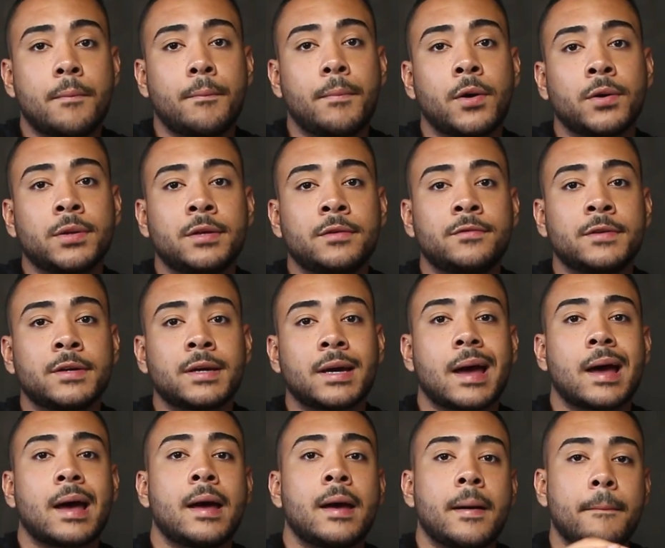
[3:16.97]
podem
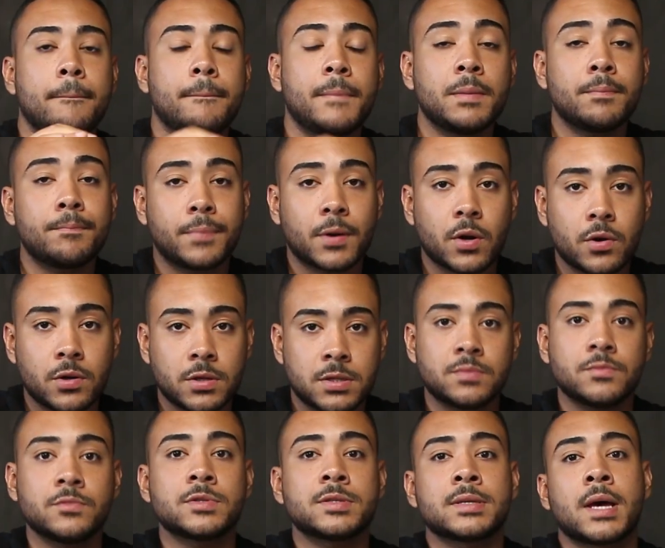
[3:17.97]
ficar bem
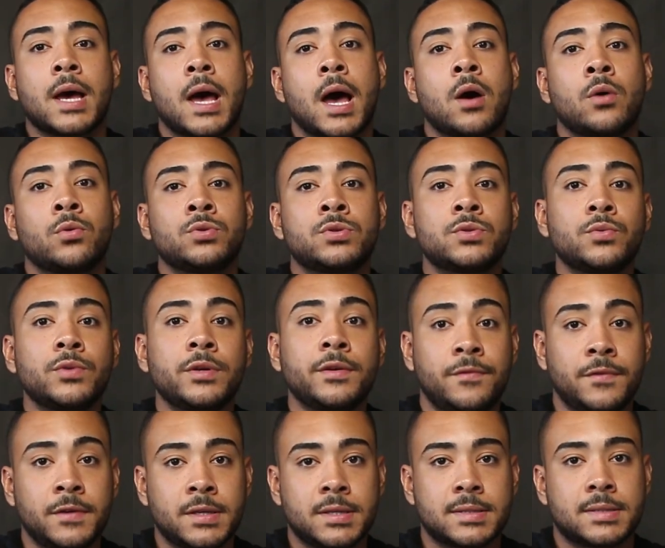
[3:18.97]
próximos aos do
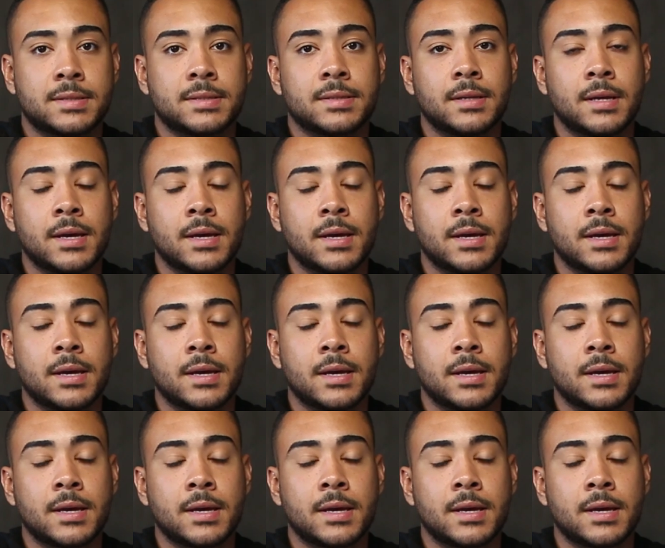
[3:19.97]
IFIX,